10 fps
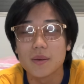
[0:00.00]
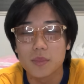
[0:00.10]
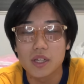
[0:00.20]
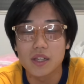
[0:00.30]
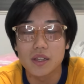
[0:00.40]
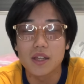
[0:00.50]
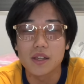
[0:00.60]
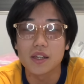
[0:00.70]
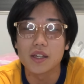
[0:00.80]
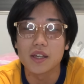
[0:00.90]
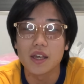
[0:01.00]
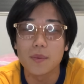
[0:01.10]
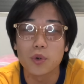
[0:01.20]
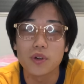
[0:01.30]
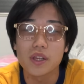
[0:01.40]
皆さんねぜひ、えー、
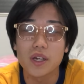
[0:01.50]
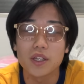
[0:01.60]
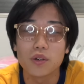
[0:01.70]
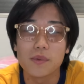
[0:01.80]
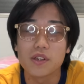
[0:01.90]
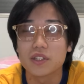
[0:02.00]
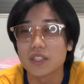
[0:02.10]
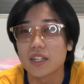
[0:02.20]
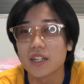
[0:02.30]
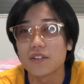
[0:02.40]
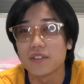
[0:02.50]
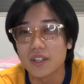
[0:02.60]
僕は先読みする力があるん